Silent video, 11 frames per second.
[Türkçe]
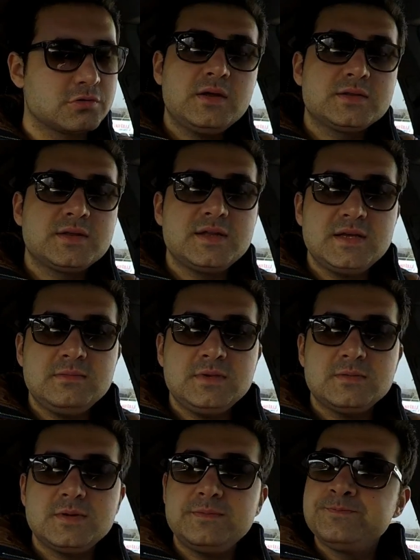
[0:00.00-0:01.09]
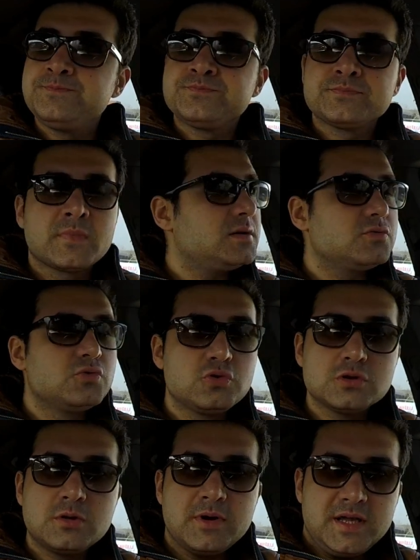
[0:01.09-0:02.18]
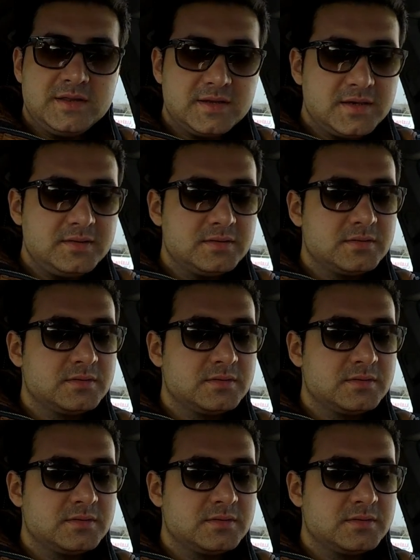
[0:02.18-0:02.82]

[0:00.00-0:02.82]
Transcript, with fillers: Evet, dediğim gibi e, uygulamayı indirin.